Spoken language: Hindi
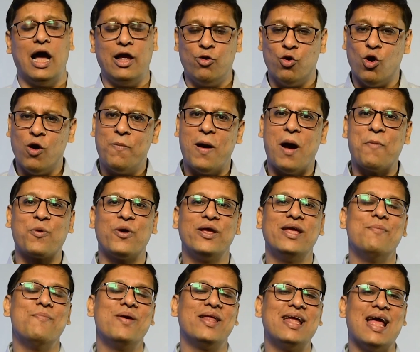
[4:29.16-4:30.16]
आई होप आपको
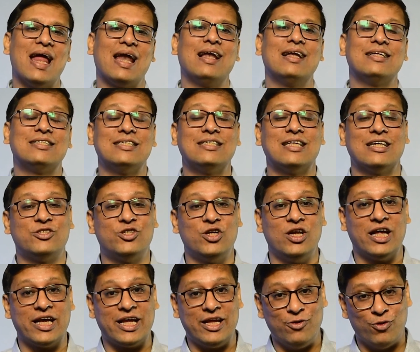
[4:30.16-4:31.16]
ये मेरी एनालिसिस अच्छी
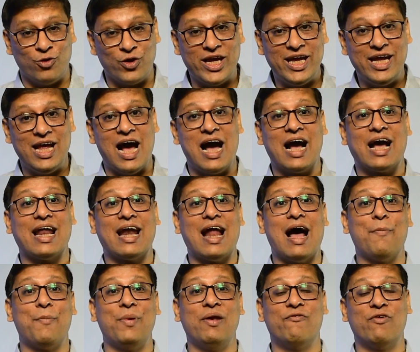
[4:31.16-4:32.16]
लगी होगी अगर
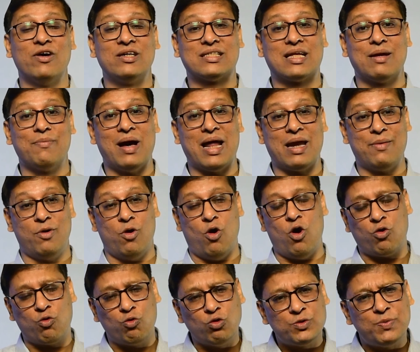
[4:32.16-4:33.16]
आप इन फंड्स के बारे में
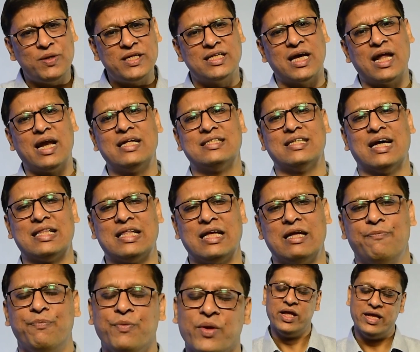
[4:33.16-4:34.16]
और कुछ भी जानना चाहते
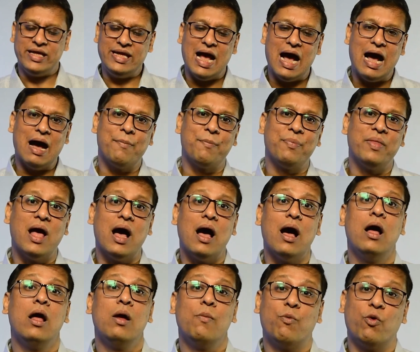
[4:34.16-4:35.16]
हैं या अपना
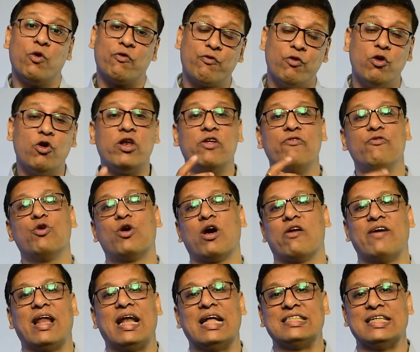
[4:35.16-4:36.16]
पोर्टफोलियो रिव्यू
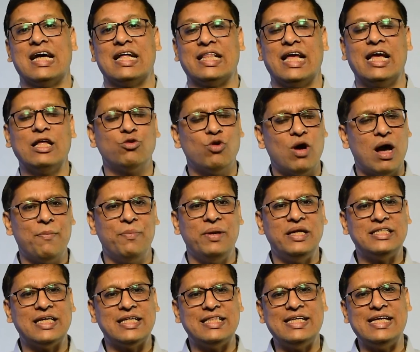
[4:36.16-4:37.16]
करवाना चाहते हैं तो आप
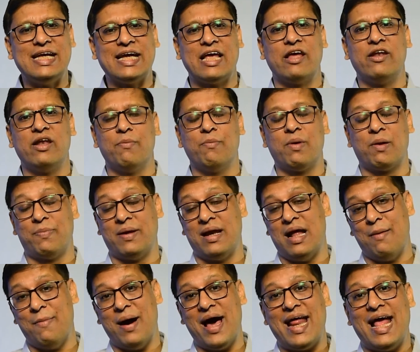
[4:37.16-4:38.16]
नीचे दिए गए नंबर पर
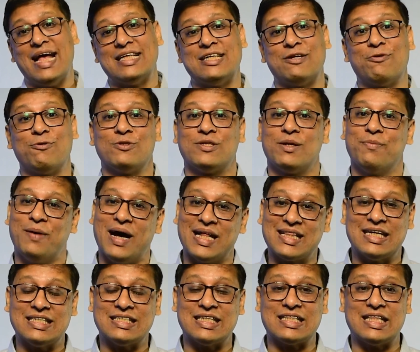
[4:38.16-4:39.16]
हमारे एसेट गुरु से
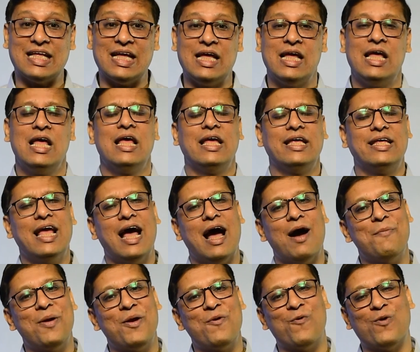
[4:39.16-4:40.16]
बात कर सकते हैं या
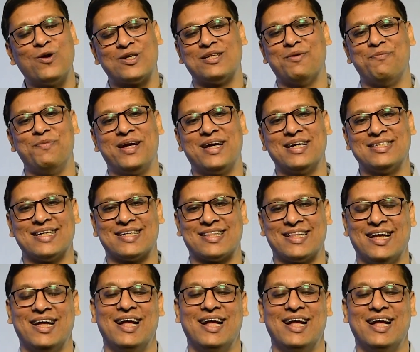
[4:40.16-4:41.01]
हमें व्हाट्सअप भी कर सकते